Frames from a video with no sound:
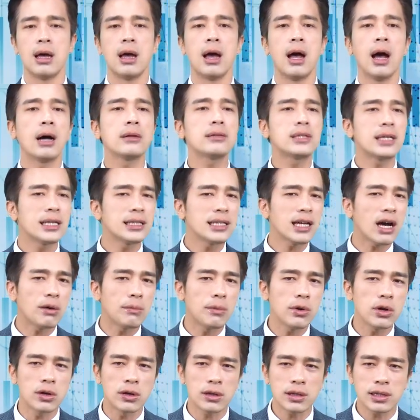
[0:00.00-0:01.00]
好，等一下我
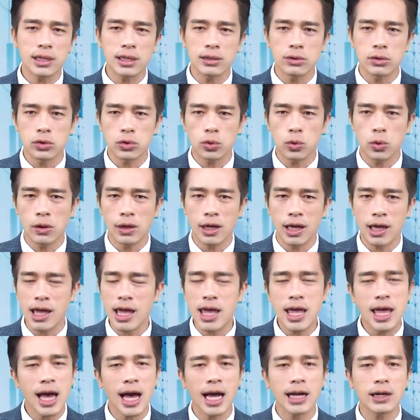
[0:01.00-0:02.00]
们会有更多
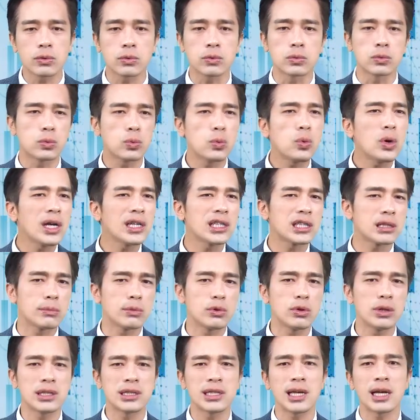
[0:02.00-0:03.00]
AI 股为什
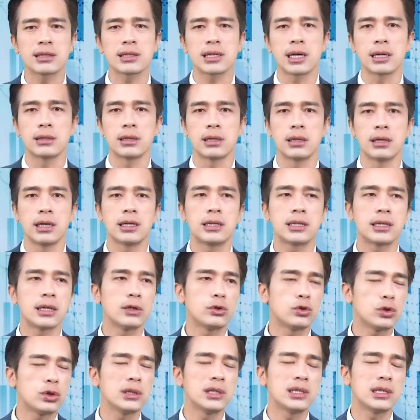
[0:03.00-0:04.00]
么会上涨的一些
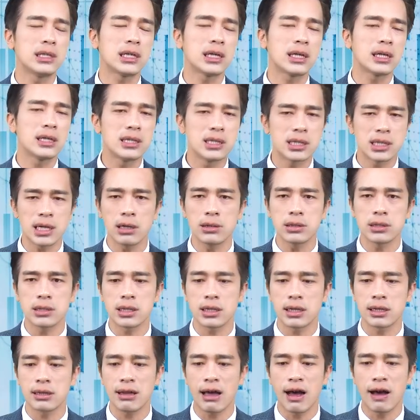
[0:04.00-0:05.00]
讯息跟消息
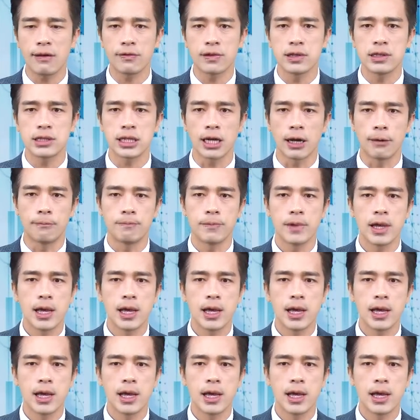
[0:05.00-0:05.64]
跟大家分享。